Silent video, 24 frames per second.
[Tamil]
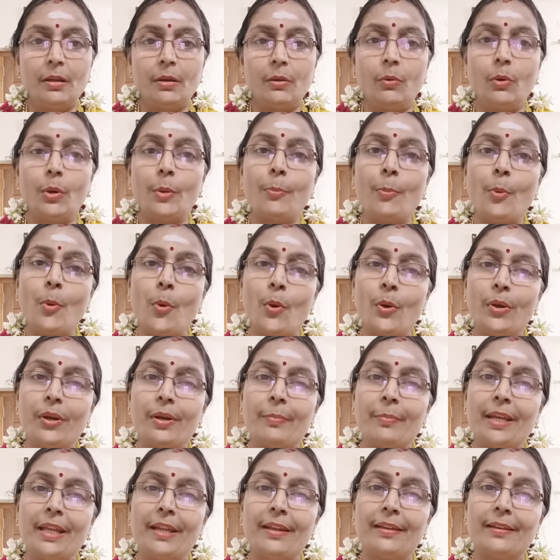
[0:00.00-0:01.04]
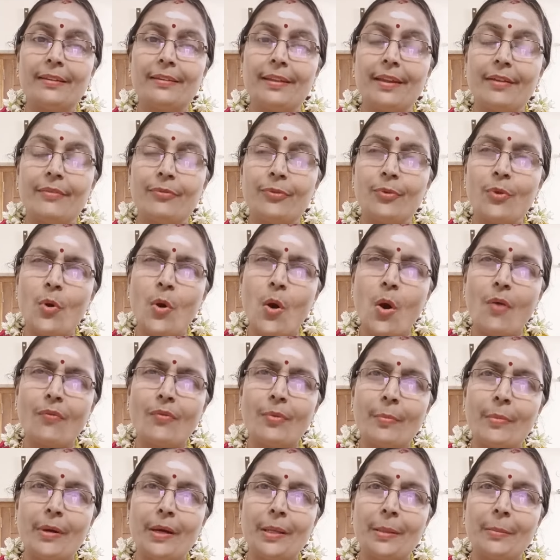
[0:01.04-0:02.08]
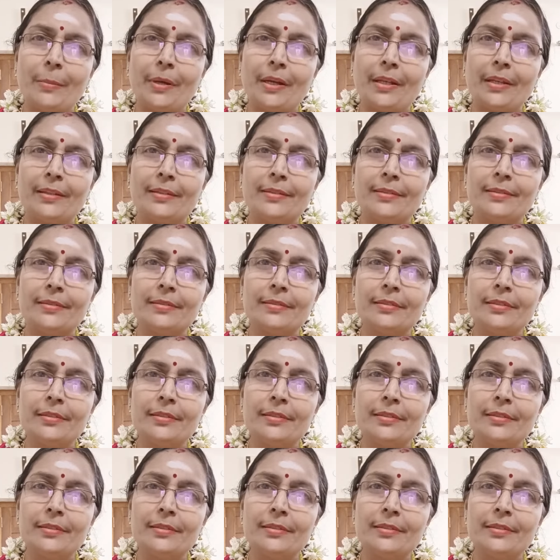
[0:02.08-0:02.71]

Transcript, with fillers: ஒரு போர் அப்படிங்கிறது எவ்வளோ அவமானமானது